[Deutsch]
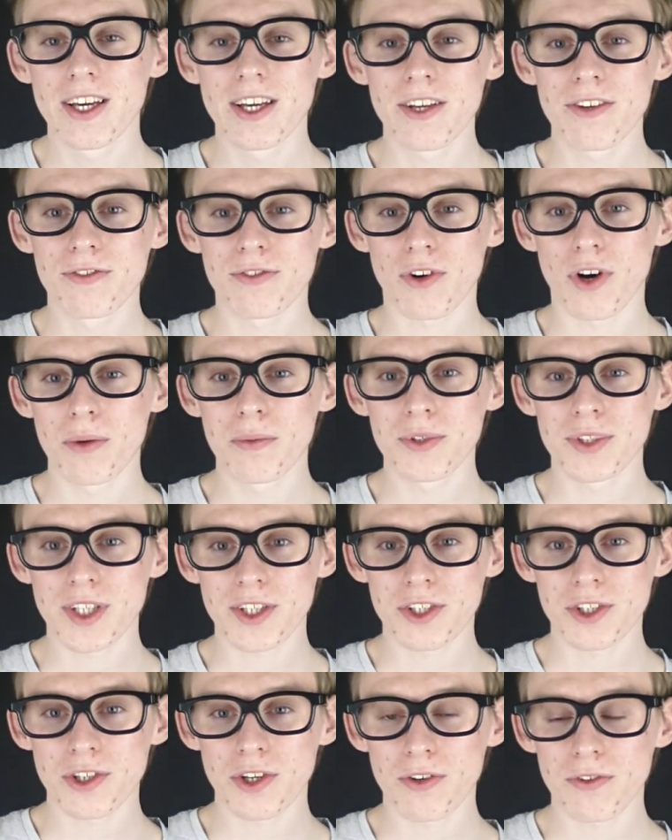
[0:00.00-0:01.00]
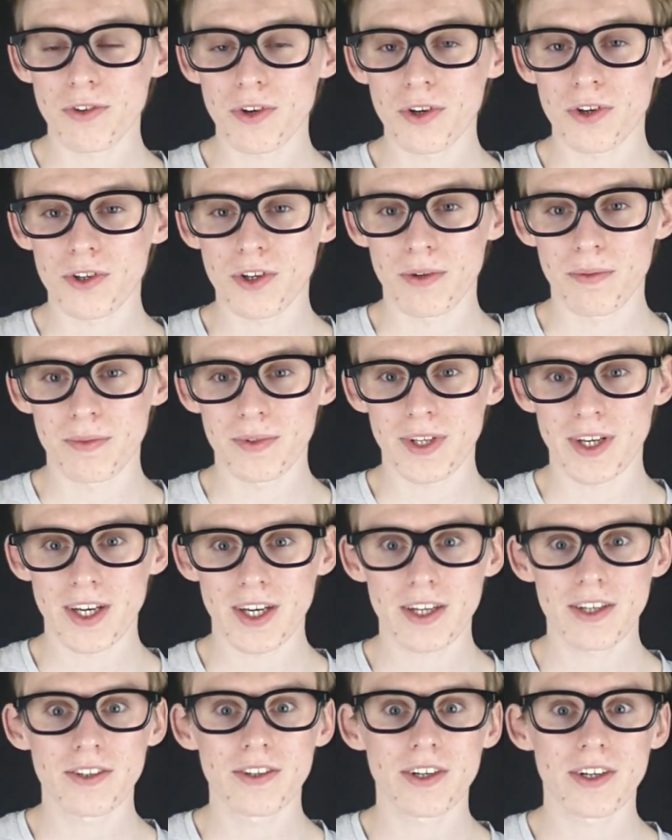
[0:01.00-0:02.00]
Ich freue mich jetzt schon auf eure
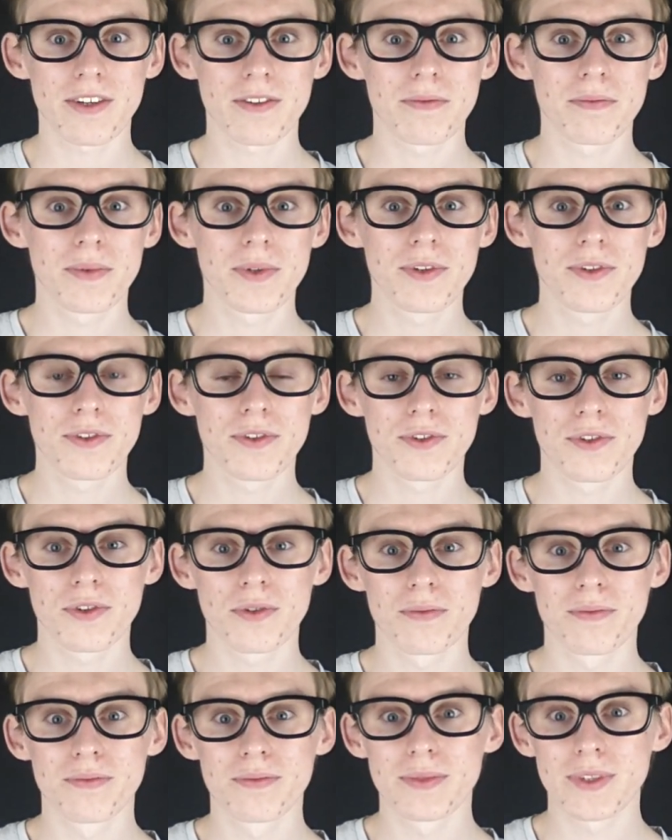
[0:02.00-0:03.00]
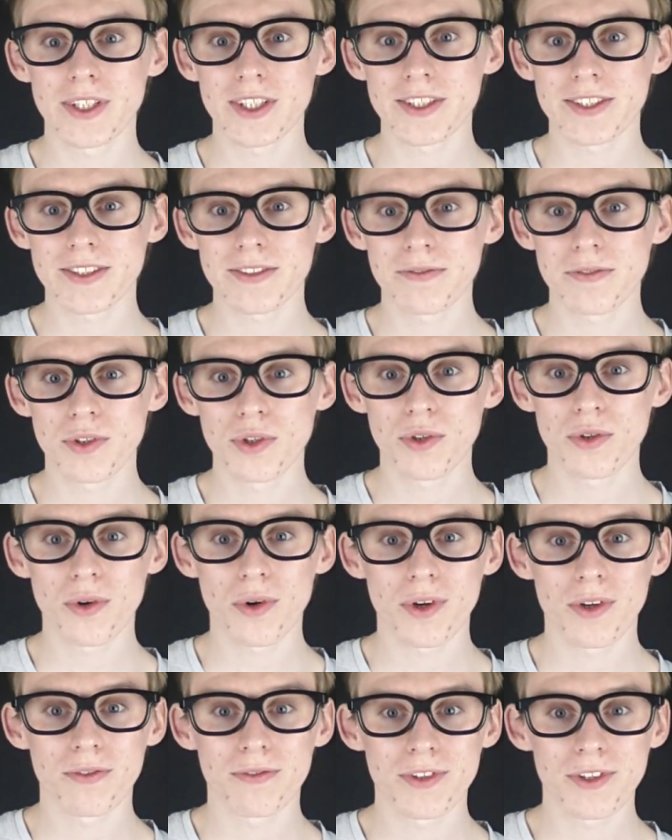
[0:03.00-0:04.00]
Kommentare bis zum nächsten
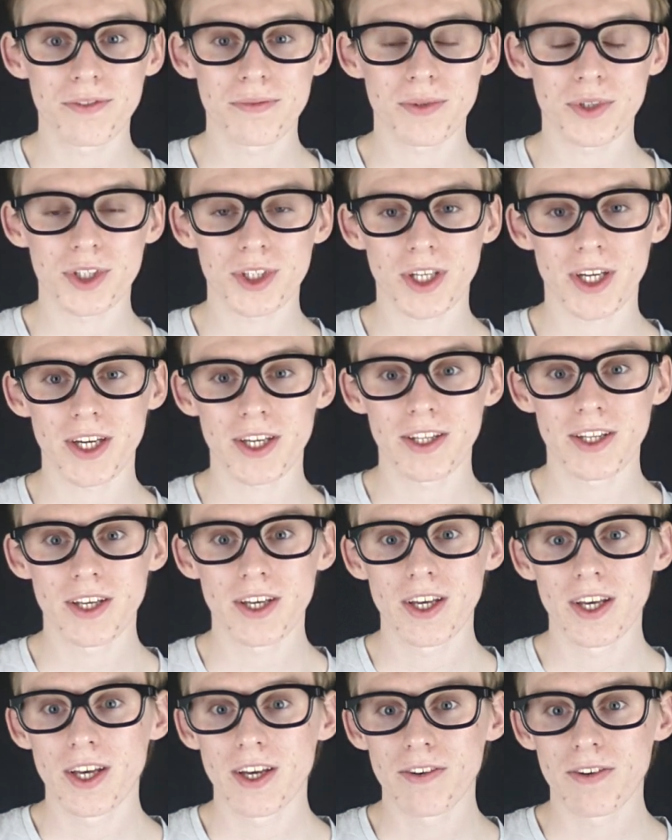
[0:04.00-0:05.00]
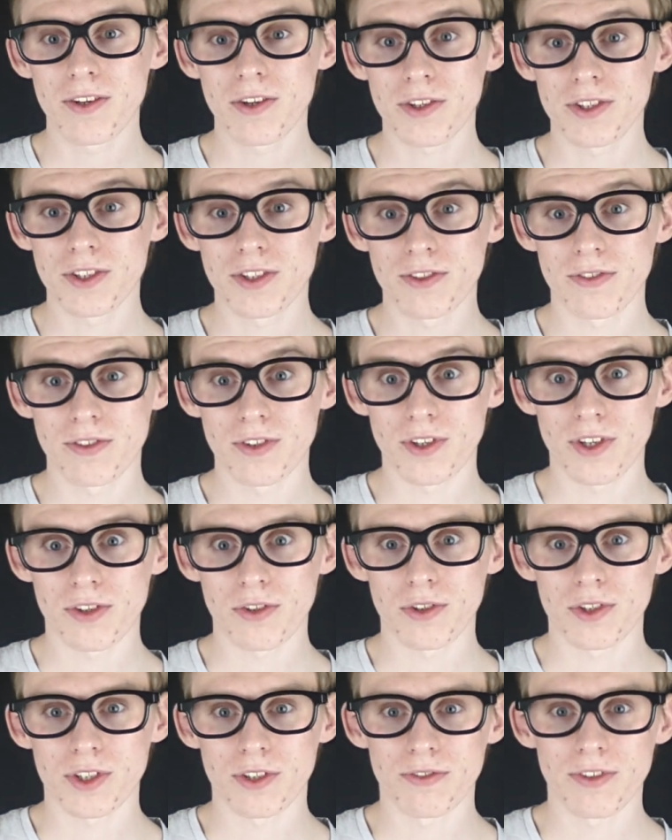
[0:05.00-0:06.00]
Video. Ihr wisst Bescheid. Wenn euch dieses Video
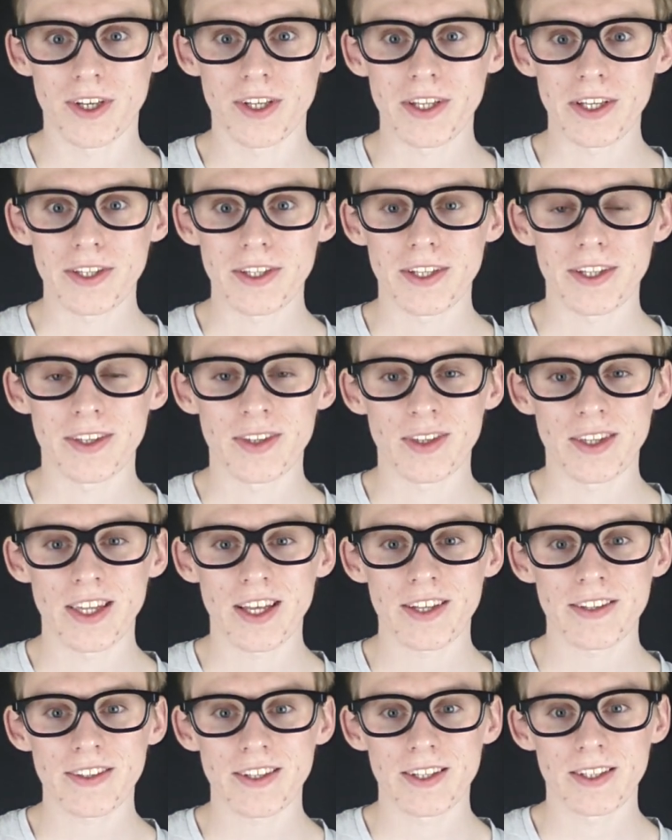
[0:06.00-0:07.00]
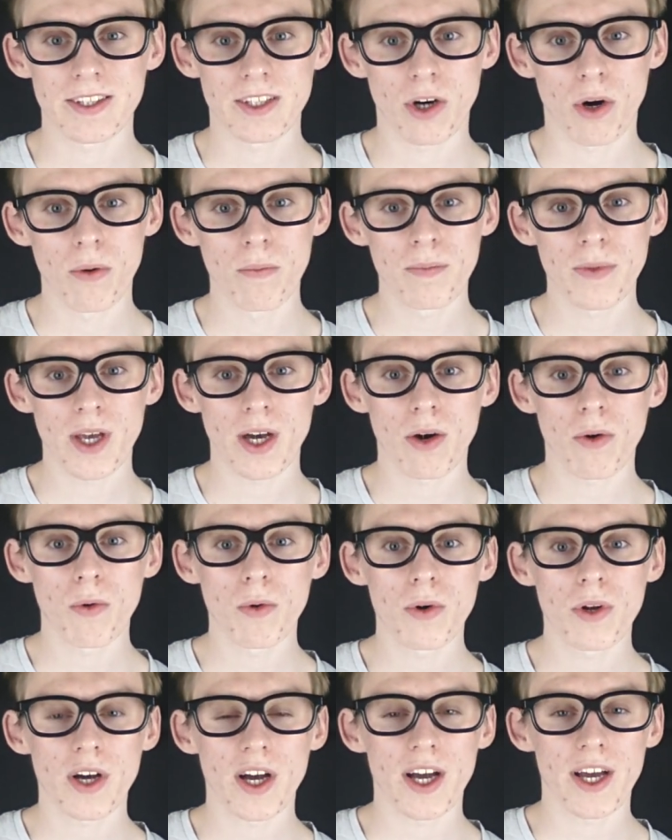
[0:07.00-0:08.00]
natürlich gefallen hat, dann lasst einen Daumen da
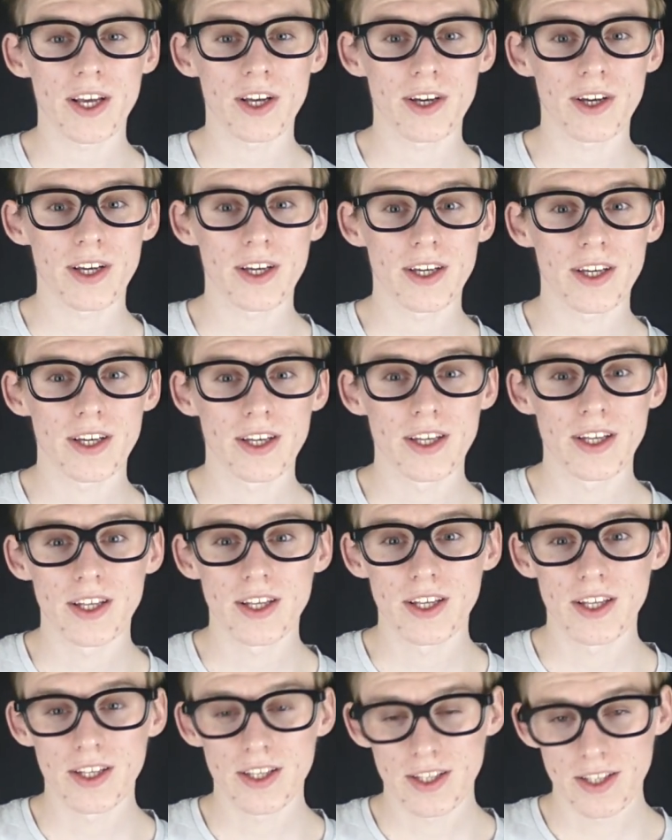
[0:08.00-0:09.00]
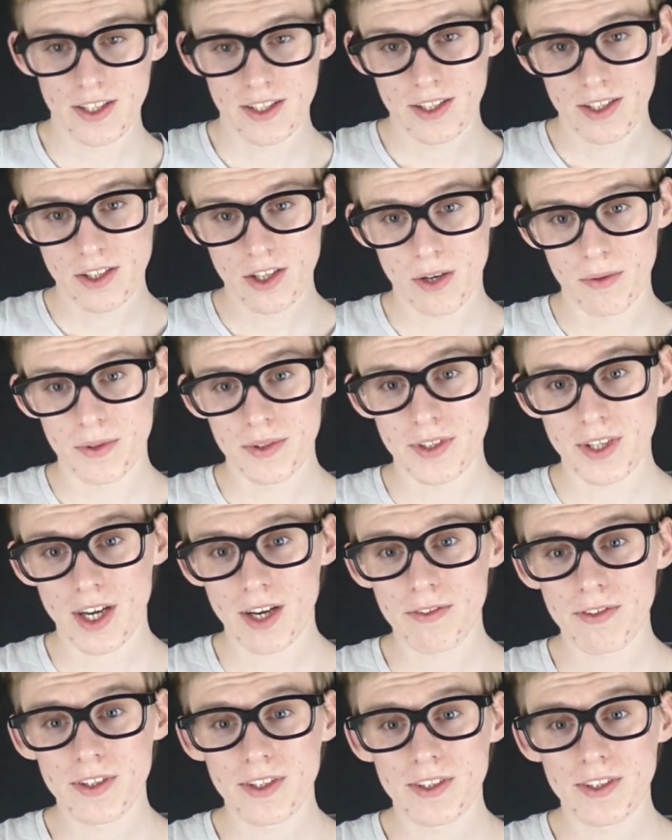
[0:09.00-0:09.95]
oder ein Kommentar, wie